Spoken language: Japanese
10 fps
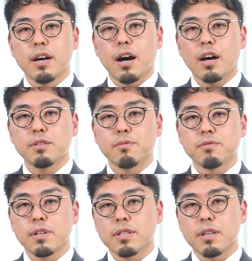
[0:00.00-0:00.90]
ある
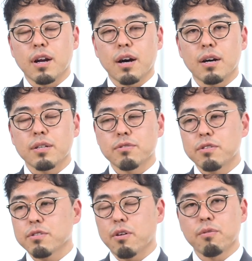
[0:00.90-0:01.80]
ものだったらそ
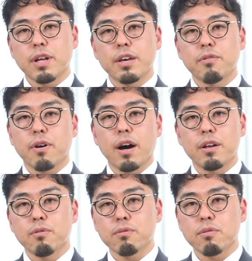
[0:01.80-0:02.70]
れぞれお題を変
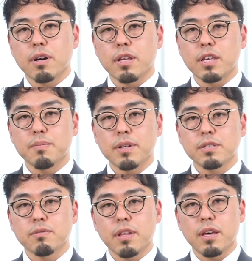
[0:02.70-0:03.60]
えることができま
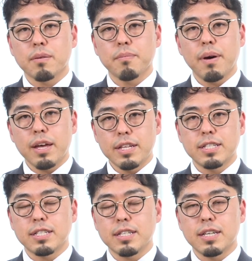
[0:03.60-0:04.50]
すので毎
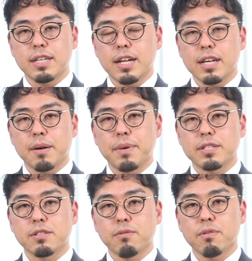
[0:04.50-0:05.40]
日何か
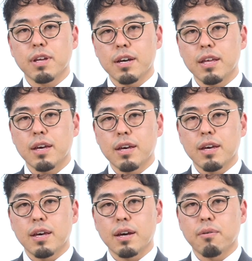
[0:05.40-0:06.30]
別のお題で、
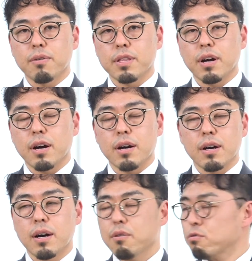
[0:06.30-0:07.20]
えー、こういった
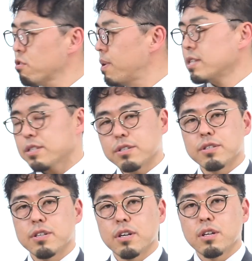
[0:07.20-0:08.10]
言葉にする
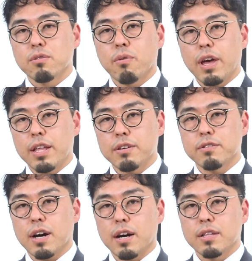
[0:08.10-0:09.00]

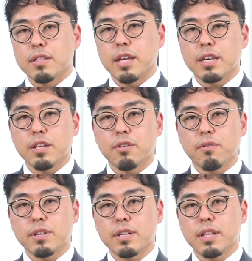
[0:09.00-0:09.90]
トレーニングができるよ
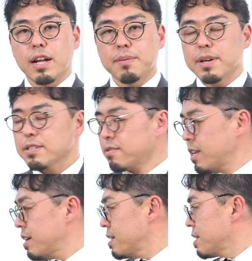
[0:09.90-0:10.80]
うになりますの
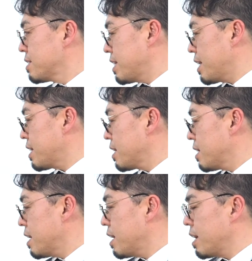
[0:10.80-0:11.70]
で。ぜひ、
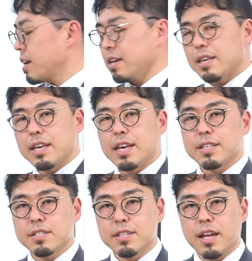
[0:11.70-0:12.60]
えー、気
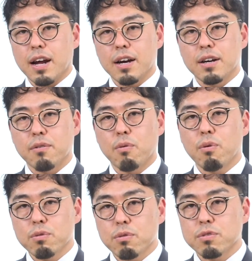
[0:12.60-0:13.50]
づいたら
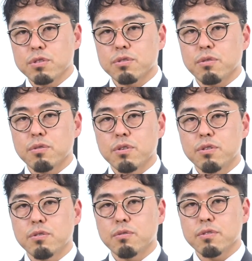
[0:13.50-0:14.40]
行動すると
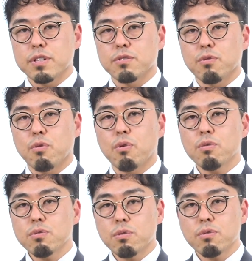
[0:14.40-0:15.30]
いうことでその
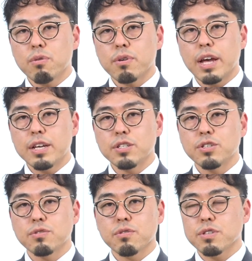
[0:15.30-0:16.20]
行動の練
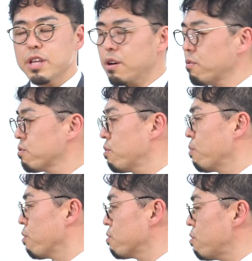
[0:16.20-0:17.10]
習としてこの
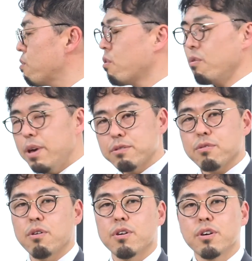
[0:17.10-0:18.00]
ものを褒める
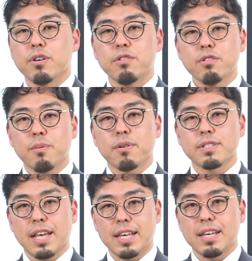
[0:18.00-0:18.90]
というのも
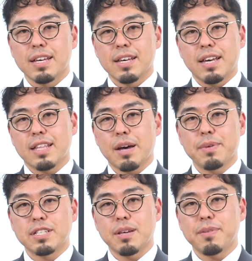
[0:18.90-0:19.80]
ぜひ、
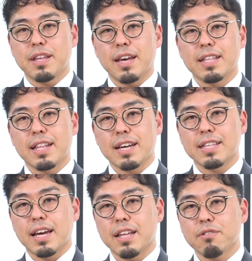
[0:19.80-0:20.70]
えー、試してみていただき
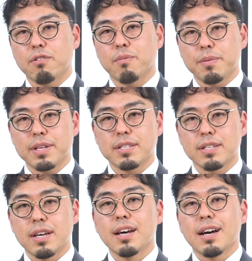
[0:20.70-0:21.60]
たいなと思います。
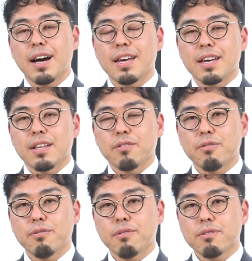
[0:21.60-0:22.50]
はい、と
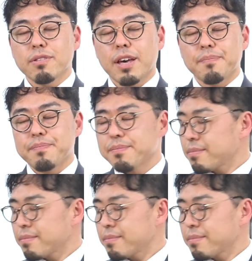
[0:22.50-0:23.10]
いうことで